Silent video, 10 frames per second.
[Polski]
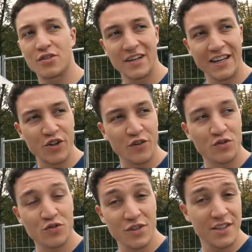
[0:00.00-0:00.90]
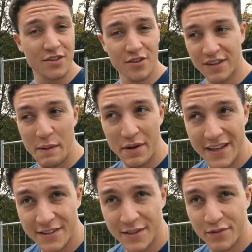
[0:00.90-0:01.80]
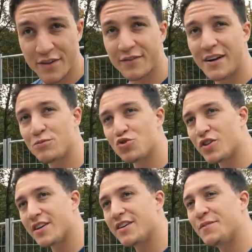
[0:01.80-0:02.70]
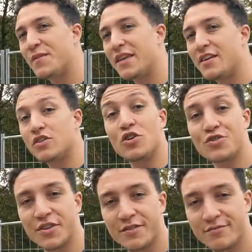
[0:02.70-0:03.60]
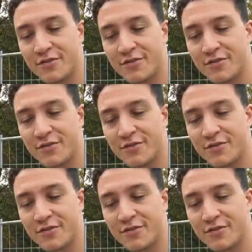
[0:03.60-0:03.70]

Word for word: skok lightowo, drugi skok na plecy, powiem wam, że gorzej.